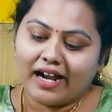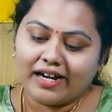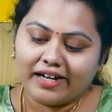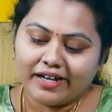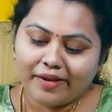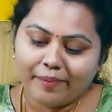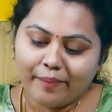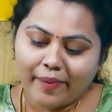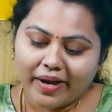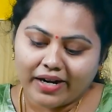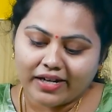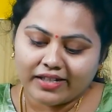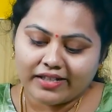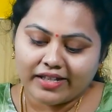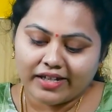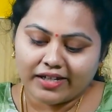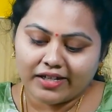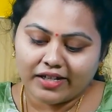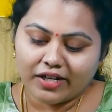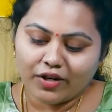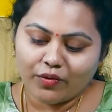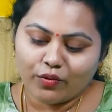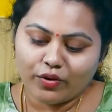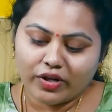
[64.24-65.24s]
అంటే మన
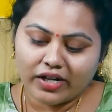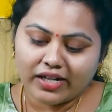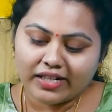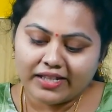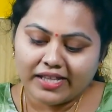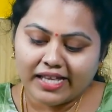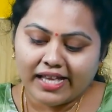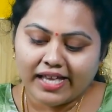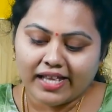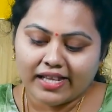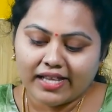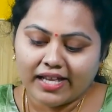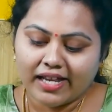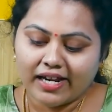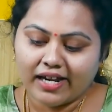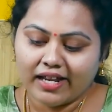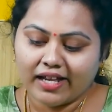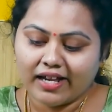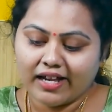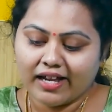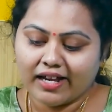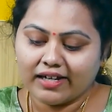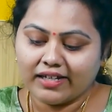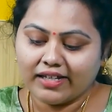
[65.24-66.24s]
దగ్గర ఉన్నది ఏదైనా
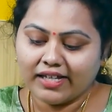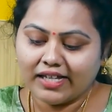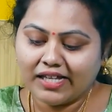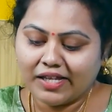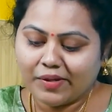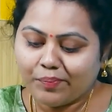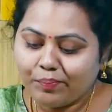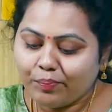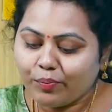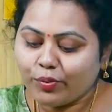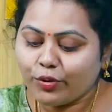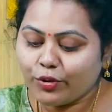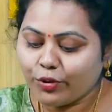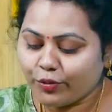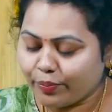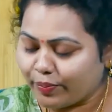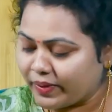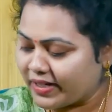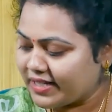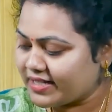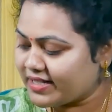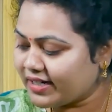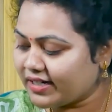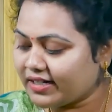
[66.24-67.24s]
కానీ ఇప్పుడు
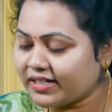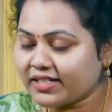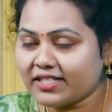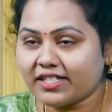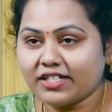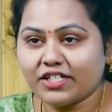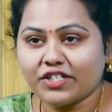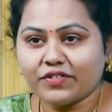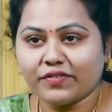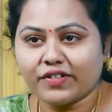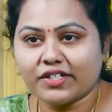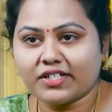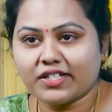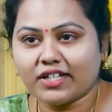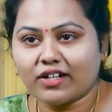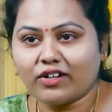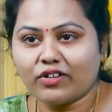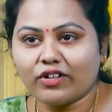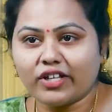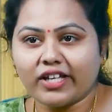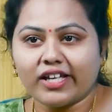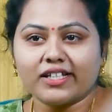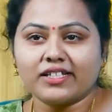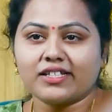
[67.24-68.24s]
ప్రజెంట్
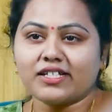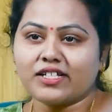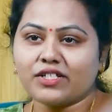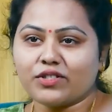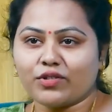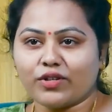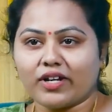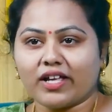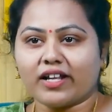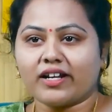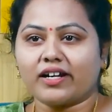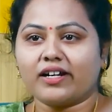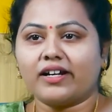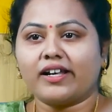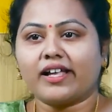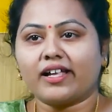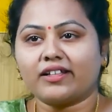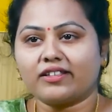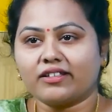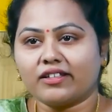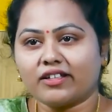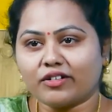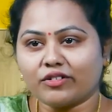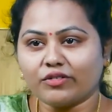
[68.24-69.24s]
సిచ్యువేషన్లో ఏం చేస్తున్నారంటే
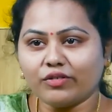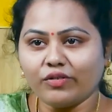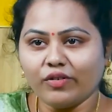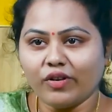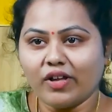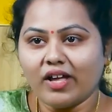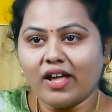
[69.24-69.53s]
అందరూ